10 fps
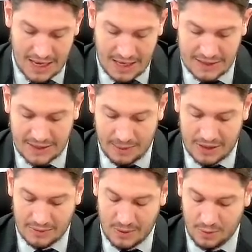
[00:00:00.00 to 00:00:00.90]
em
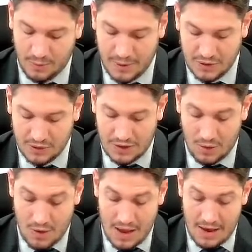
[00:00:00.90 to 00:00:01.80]
estabelecimento
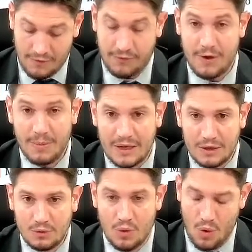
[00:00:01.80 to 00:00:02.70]
prisional
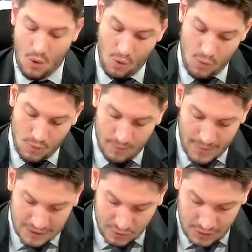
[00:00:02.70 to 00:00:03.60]
feminino ou
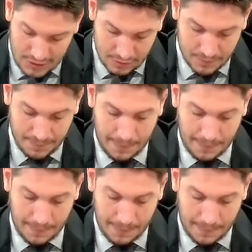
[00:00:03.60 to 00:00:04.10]
masculino.